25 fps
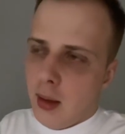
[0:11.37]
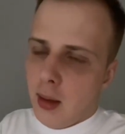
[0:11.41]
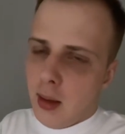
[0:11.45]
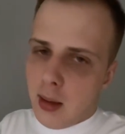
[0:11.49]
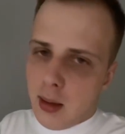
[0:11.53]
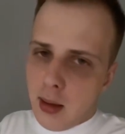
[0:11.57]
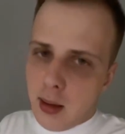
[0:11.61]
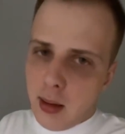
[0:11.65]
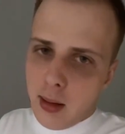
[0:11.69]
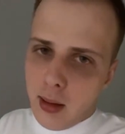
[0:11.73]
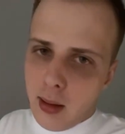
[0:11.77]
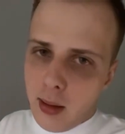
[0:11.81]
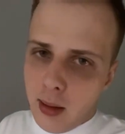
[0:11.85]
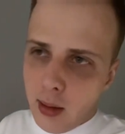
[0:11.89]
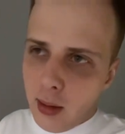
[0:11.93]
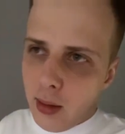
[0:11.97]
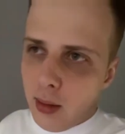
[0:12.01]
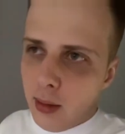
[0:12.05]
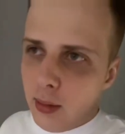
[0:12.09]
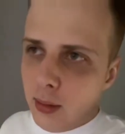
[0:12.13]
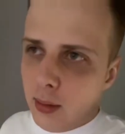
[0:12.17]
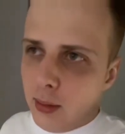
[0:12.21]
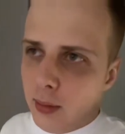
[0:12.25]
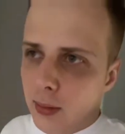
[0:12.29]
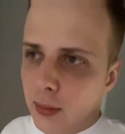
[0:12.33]
Eee,
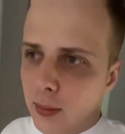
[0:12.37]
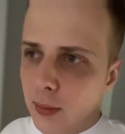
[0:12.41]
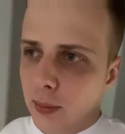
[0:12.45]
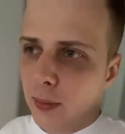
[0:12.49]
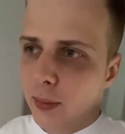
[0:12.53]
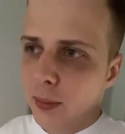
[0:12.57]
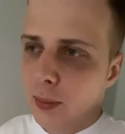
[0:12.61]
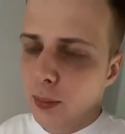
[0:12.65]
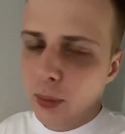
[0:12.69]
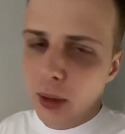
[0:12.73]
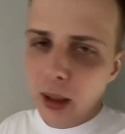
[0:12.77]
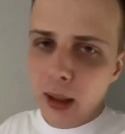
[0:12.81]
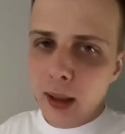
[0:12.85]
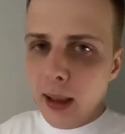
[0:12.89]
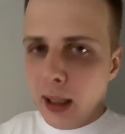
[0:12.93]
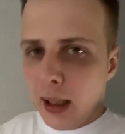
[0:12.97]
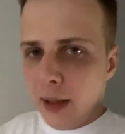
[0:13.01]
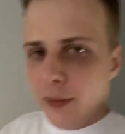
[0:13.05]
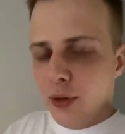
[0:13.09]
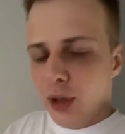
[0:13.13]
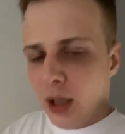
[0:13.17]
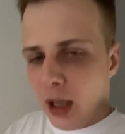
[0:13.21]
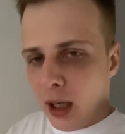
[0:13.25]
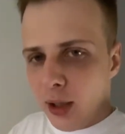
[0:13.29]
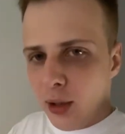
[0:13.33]
bo ja
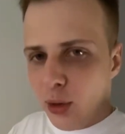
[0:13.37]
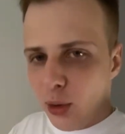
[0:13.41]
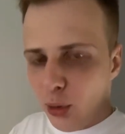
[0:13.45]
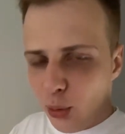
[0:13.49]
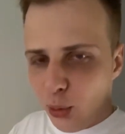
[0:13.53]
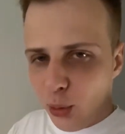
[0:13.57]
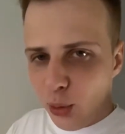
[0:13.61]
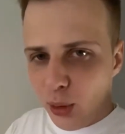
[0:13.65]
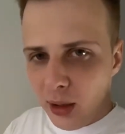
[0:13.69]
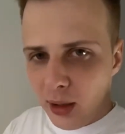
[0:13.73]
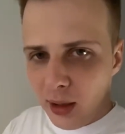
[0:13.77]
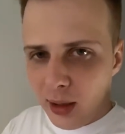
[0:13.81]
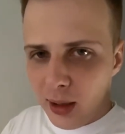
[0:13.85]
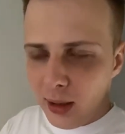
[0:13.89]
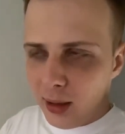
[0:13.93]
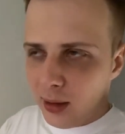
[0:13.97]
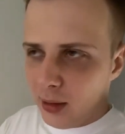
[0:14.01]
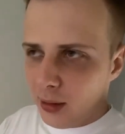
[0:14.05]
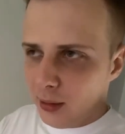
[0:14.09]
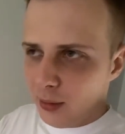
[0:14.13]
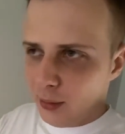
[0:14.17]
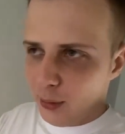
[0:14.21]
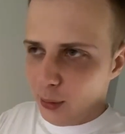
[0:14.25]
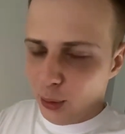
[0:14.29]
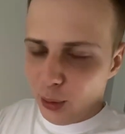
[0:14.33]
grałem w szachy ogólnie
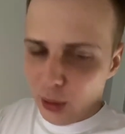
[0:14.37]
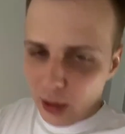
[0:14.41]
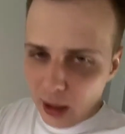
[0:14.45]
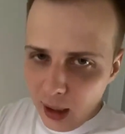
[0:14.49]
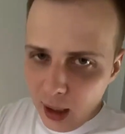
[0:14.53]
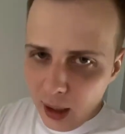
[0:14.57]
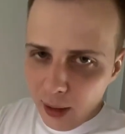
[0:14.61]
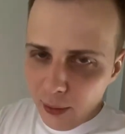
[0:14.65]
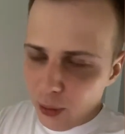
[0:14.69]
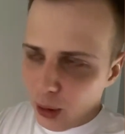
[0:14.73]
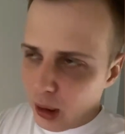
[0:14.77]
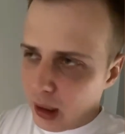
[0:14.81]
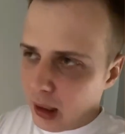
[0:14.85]
jak na live,